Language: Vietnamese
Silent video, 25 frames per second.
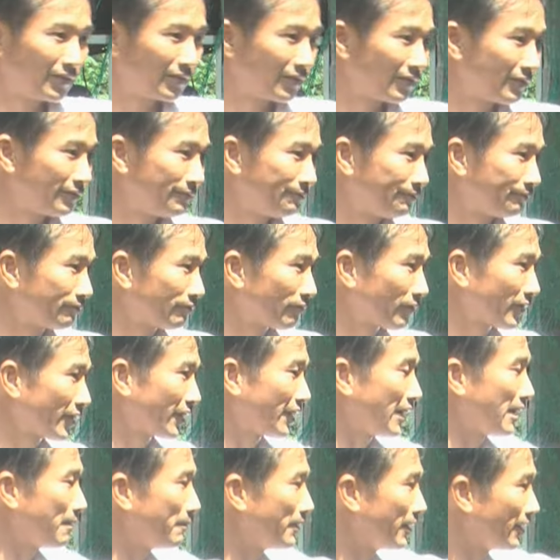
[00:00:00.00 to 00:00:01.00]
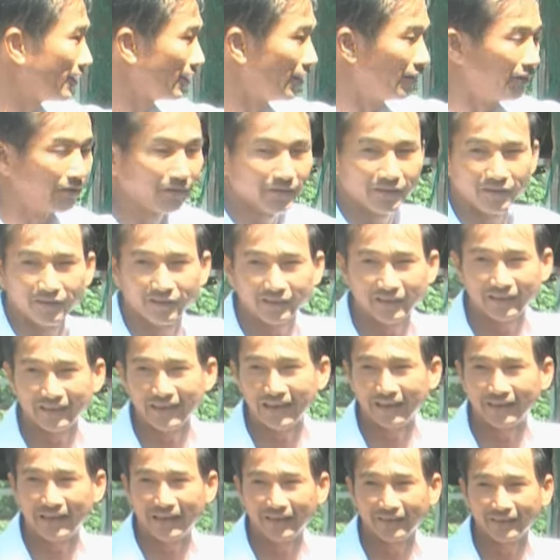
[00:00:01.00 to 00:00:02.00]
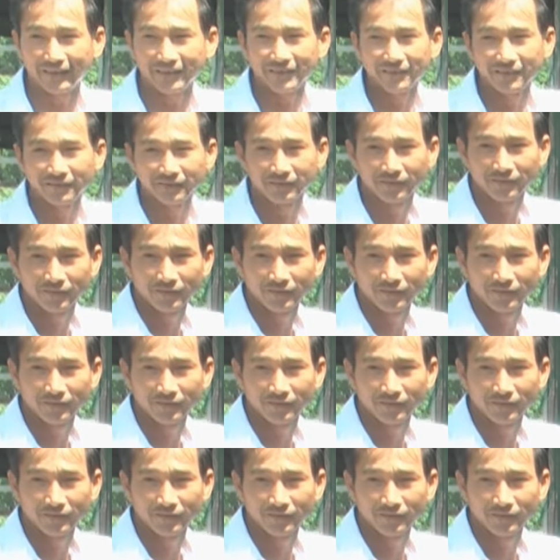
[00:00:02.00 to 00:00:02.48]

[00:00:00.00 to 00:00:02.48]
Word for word: đàn bò cái trong khu vực. Ý thức được